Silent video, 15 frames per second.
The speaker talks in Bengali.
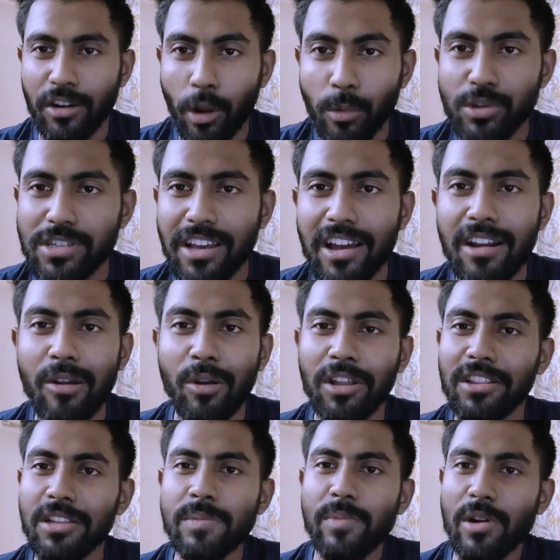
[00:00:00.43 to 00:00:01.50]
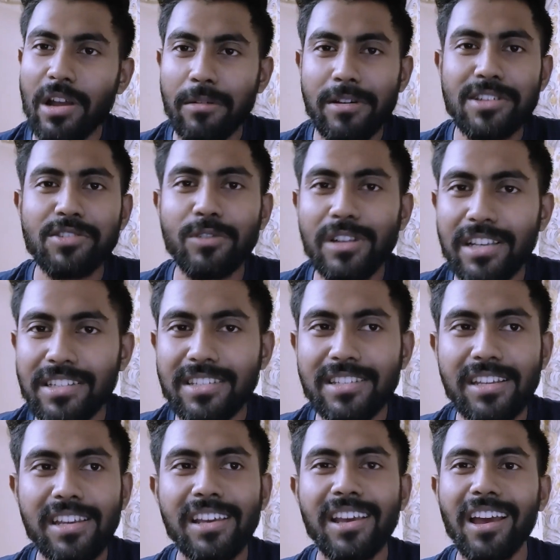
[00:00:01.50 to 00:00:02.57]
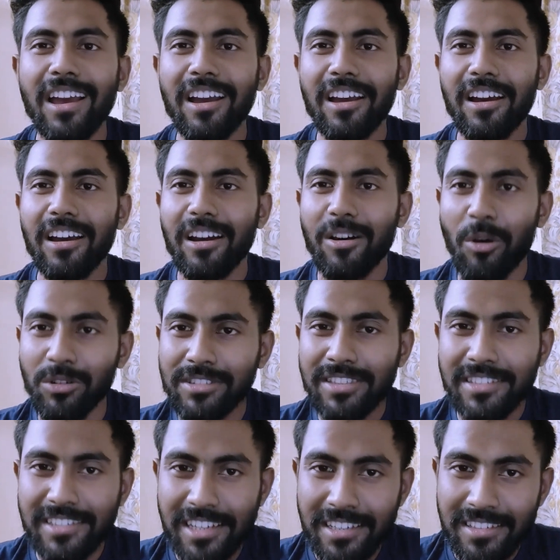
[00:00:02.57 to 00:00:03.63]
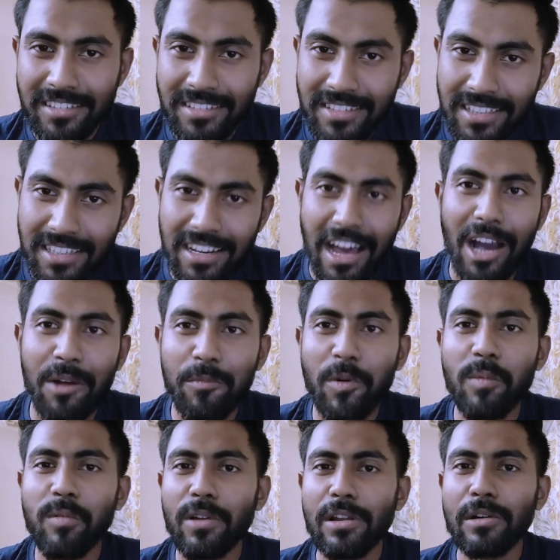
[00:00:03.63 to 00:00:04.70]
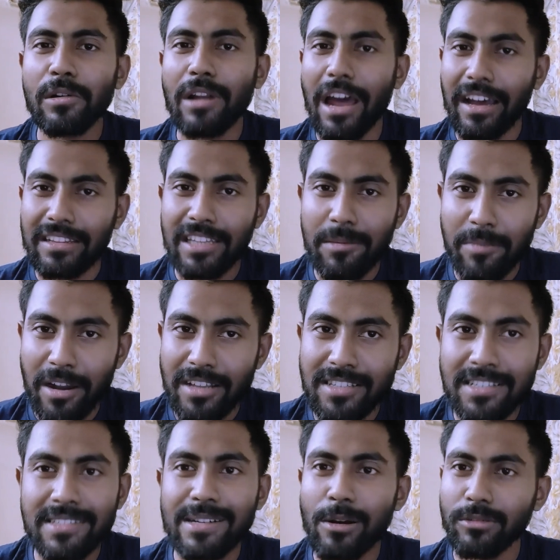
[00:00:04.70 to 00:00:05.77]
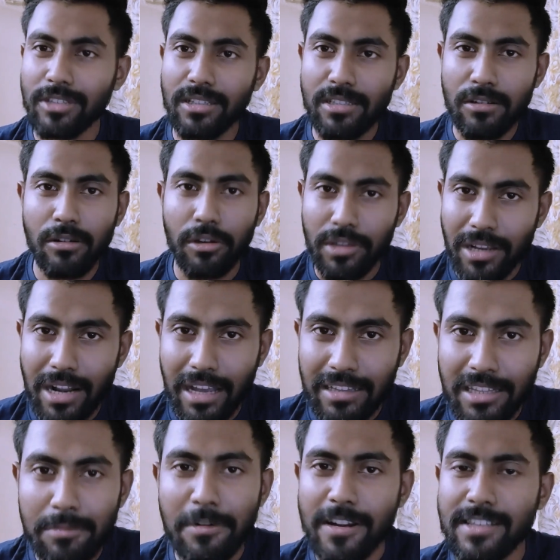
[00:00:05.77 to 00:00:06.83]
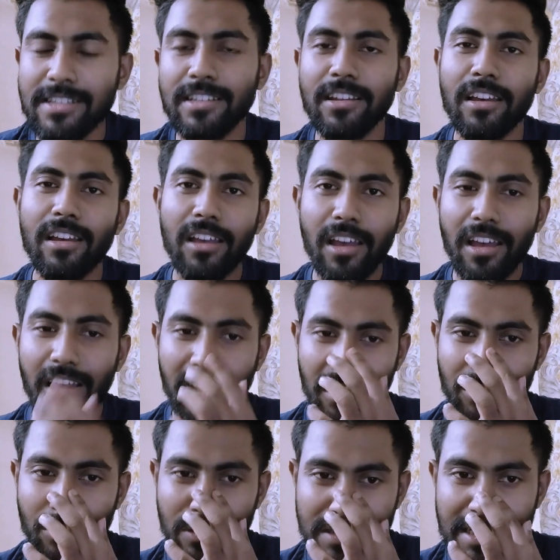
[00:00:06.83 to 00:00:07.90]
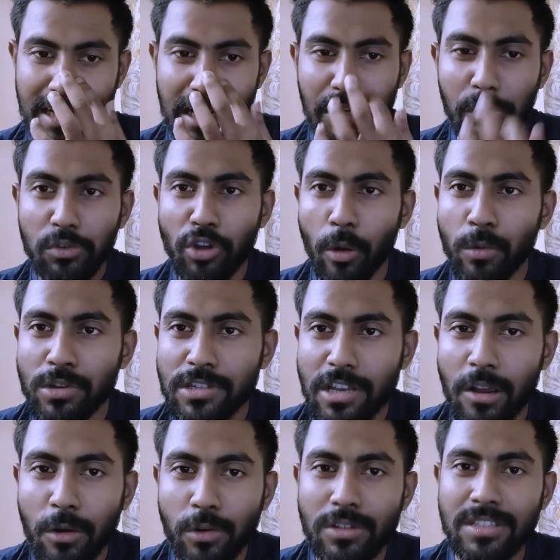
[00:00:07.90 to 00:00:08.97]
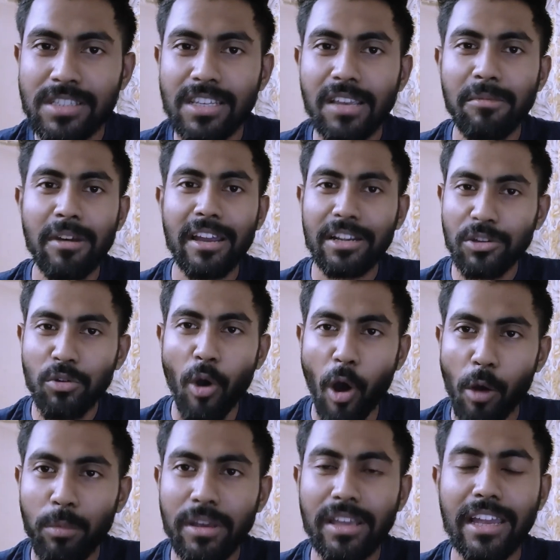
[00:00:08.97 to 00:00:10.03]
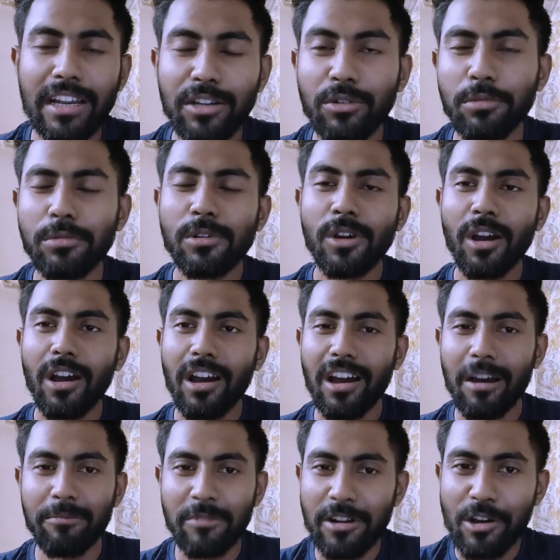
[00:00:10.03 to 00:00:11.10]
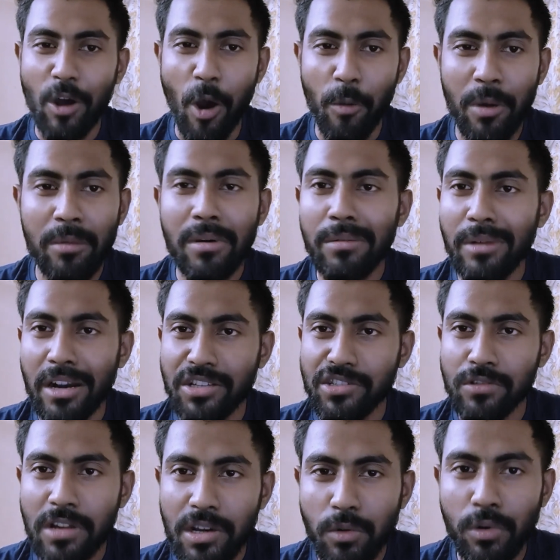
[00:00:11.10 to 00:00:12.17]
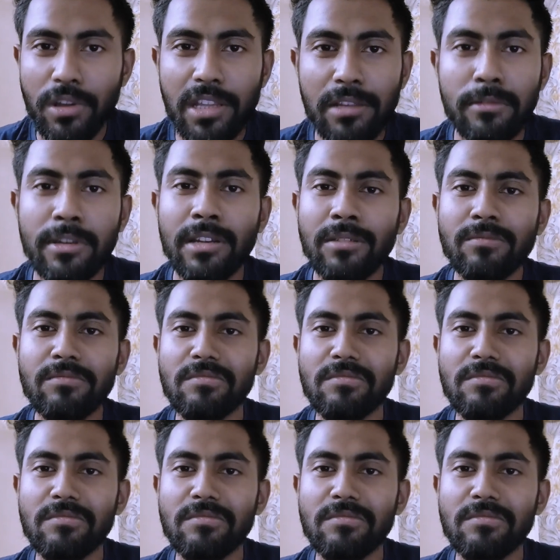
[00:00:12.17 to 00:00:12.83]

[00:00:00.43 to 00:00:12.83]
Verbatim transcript: নমস্কার অনেকদিন পর আবার চলে এসেছি কনসিস্টেন্সি রাখবো বলেও রাখতে পারছি না কথা দিয়েও কথা রাখতে পারছি না তো সেটা একটু সমস্যা হচ্ছে বা একটু হবে একটু আপনারা ক্ষমা বা মার্জনা করে দেবেন